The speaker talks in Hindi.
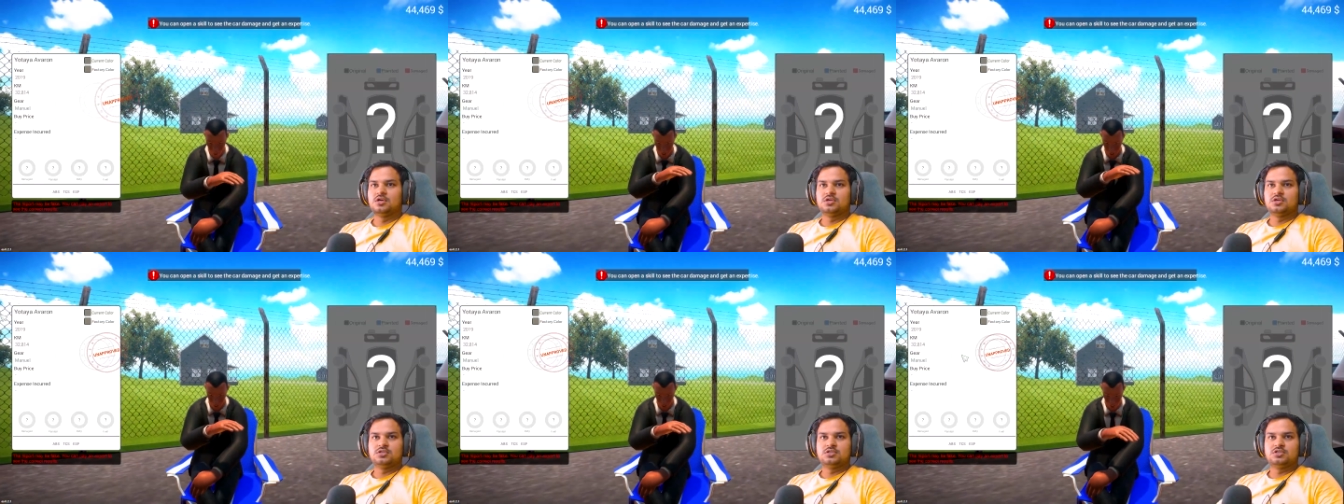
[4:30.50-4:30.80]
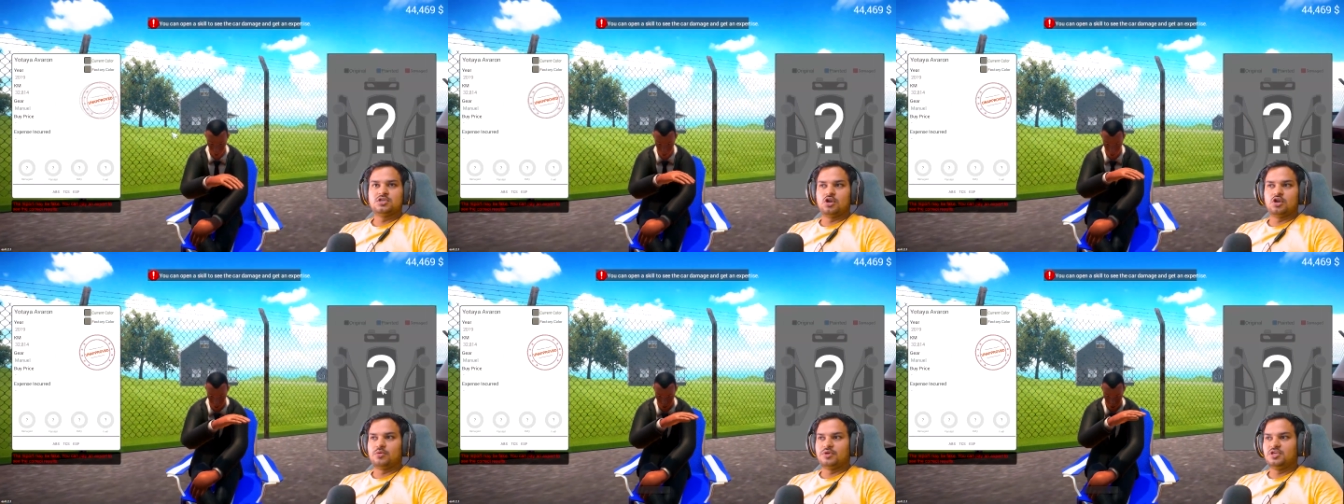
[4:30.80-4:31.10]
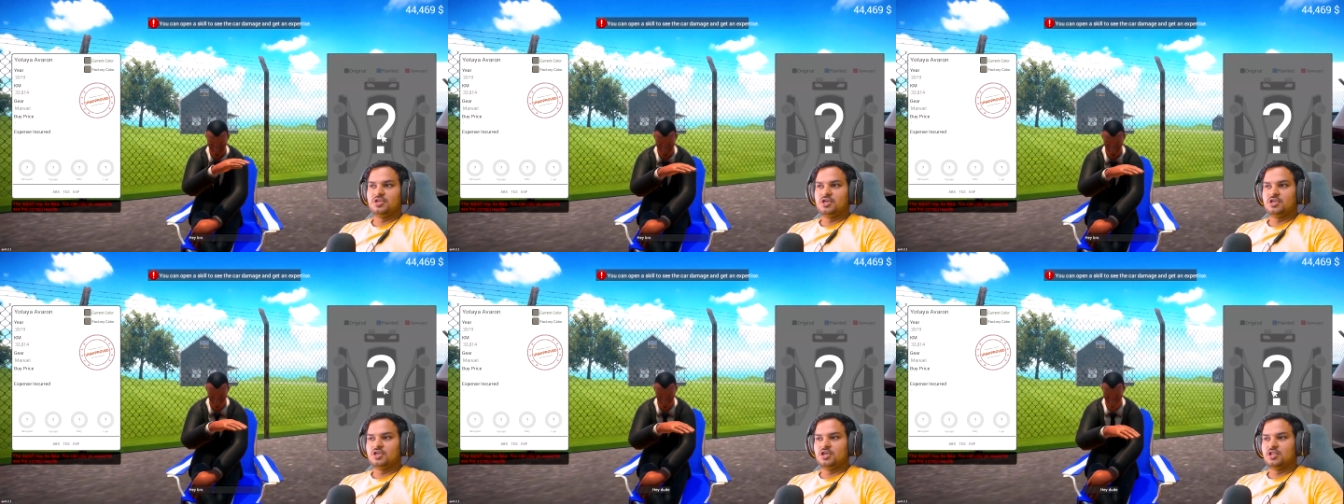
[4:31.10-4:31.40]
चलो
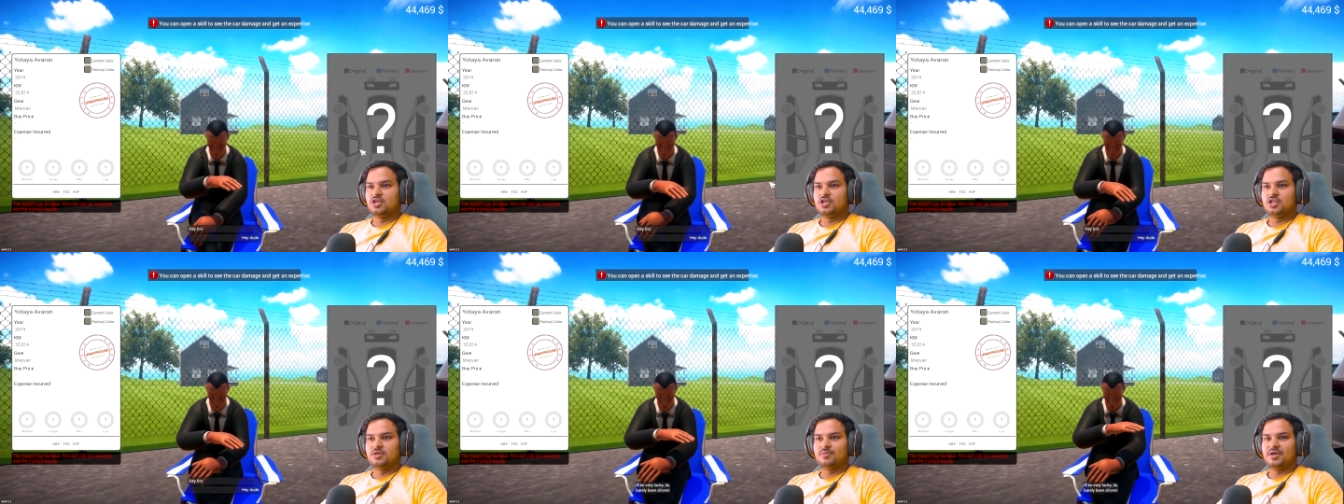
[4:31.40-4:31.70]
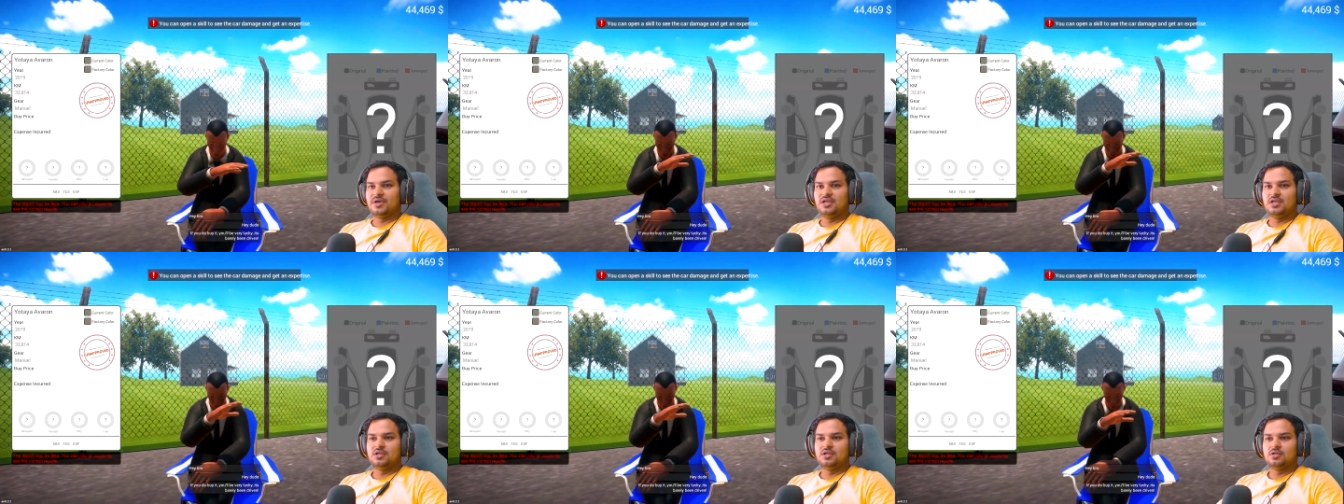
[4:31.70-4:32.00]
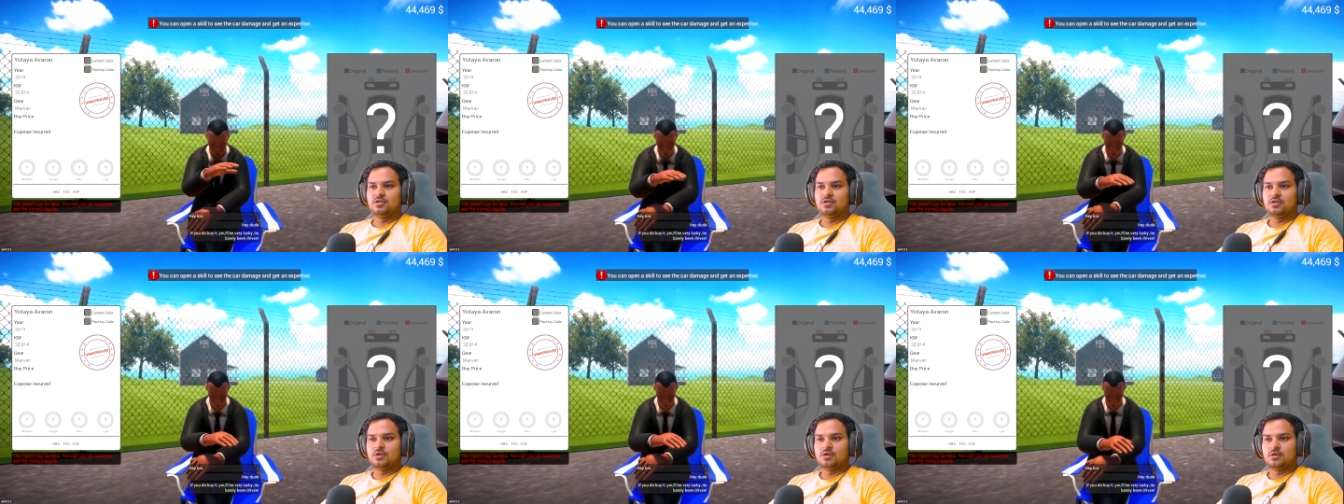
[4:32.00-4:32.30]
भैया यही दे दे भाई
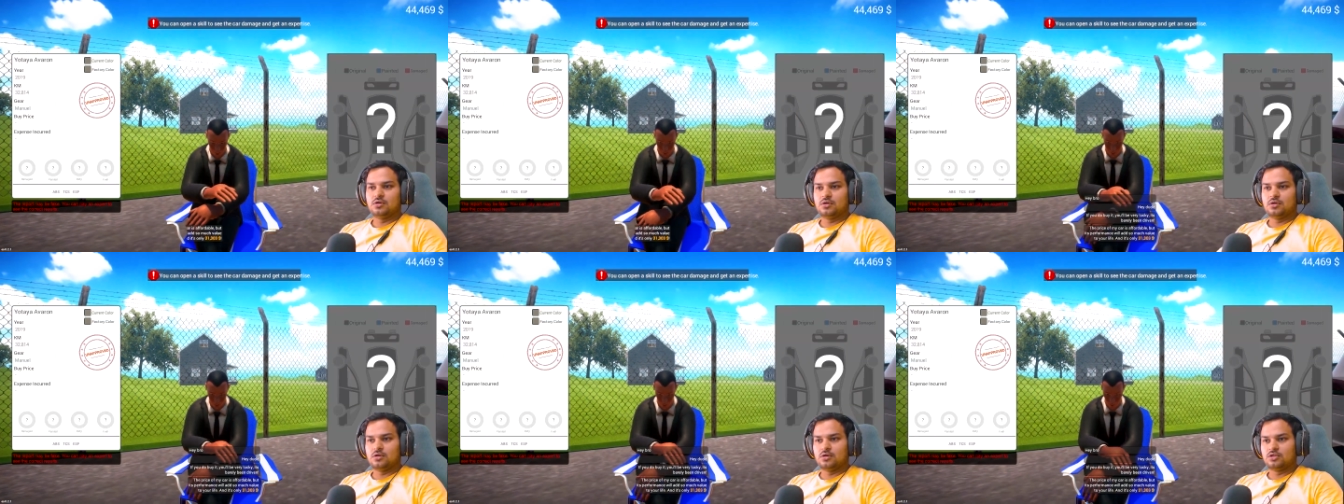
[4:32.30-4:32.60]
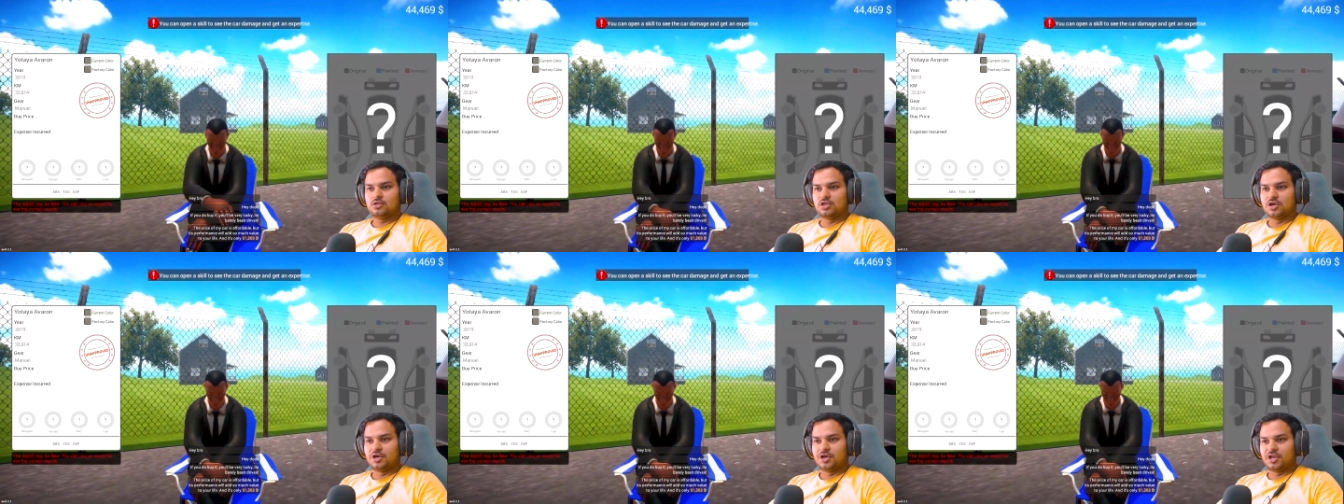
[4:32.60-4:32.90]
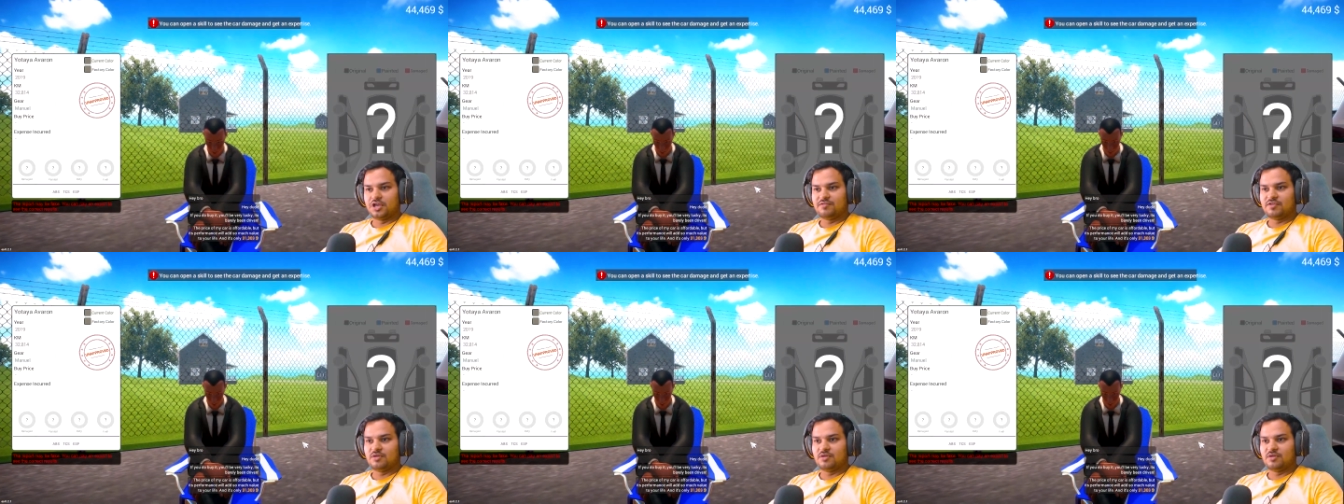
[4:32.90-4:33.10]
थर्टी